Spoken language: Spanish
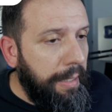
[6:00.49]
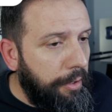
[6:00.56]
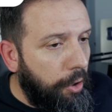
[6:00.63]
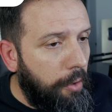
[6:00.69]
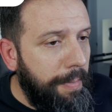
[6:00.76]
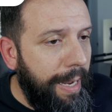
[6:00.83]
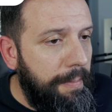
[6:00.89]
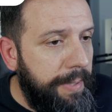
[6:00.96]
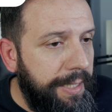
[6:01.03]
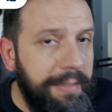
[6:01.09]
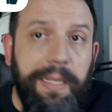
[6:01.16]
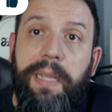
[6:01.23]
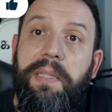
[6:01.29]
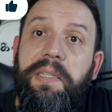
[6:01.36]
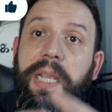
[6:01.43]

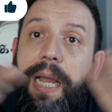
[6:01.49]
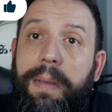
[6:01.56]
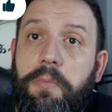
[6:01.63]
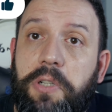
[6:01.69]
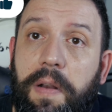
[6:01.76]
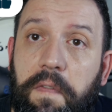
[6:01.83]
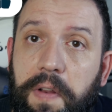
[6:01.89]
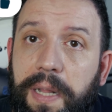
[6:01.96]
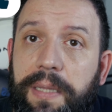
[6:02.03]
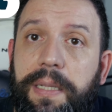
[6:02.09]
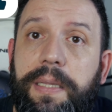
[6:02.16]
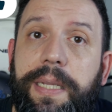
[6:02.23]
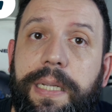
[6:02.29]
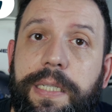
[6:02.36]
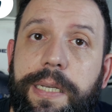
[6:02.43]
Normalmente llegamos al final
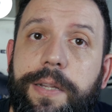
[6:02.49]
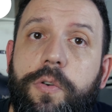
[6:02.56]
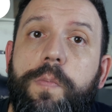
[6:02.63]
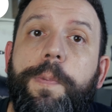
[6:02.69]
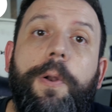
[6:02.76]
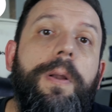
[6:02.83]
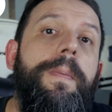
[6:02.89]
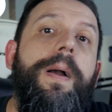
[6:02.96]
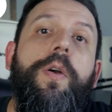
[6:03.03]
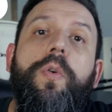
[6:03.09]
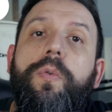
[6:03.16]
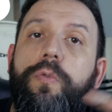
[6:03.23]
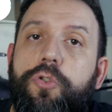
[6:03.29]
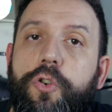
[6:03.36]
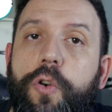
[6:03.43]
del día sin ningún problema
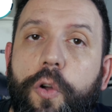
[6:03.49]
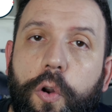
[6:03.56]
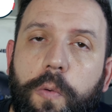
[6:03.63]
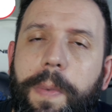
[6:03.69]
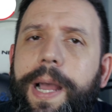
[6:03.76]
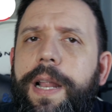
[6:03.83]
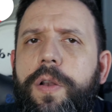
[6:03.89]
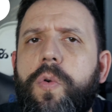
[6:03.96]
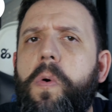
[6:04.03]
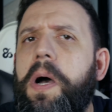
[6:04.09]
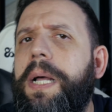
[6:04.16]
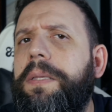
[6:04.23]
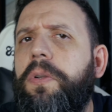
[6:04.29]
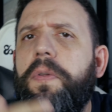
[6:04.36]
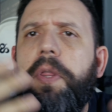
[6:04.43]
con un uso normal,
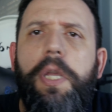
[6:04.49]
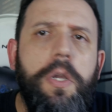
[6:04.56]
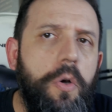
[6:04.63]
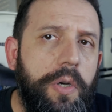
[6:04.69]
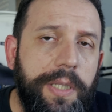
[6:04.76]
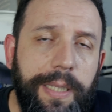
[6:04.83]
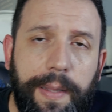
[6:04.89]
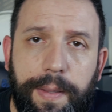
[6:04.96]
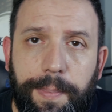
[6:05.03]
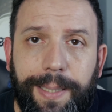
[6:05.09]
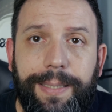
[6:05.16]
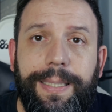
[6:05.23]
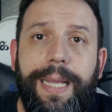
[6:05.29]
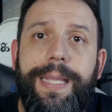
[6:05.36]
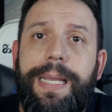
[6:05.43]
cuatro o cinco horitas de
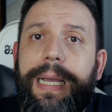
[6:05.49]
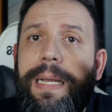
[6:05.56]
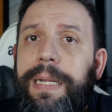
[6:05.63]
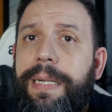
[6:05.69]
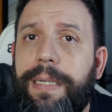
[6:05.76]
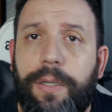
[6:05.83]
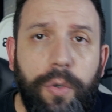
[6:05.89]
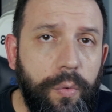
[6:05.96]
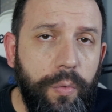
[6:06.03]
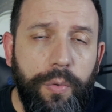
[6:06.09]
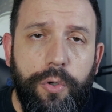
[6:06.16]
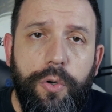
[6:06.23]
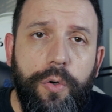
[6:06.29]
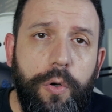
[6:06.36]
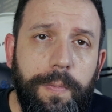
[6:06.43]
pantalla, con un
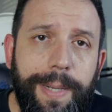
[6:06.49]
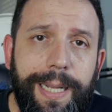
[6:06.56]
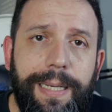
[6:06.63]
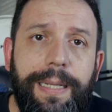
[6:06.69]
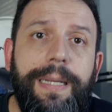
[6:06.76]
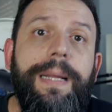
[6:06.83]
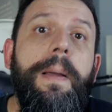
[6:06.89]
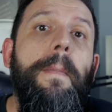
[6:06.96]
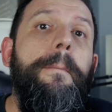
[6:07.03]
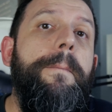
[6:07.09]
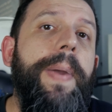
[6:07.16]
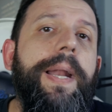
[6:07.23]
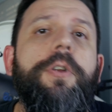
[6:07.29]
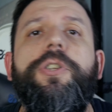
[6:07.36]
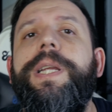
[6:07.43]
uso normal,
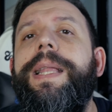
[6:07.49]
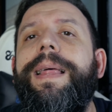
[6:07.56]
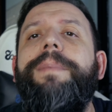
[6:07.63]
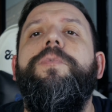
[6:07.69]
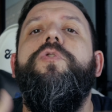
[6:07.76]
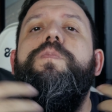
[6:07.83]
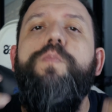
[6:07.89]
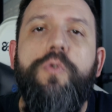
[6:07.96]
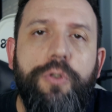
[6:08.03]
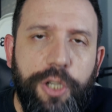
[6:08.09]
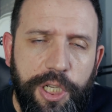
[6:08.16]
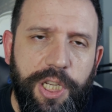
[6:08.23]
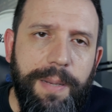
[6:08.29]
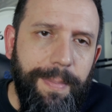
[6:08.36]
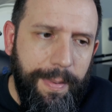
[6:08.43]
pero si le damos
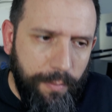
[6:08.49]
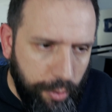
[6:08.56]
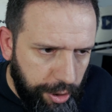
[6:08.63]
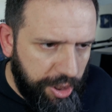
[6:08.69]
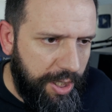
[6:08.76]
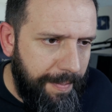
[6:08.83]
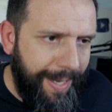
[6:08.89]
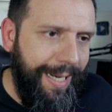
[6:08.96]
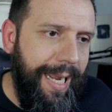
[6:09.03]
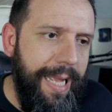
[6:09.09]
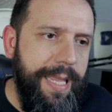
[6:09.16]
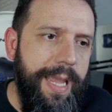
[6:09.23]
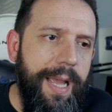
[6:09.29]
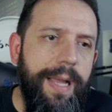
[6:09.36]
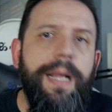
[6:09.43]
muchísima, muchísima
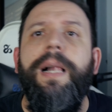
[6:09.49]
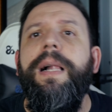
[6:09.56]
caña,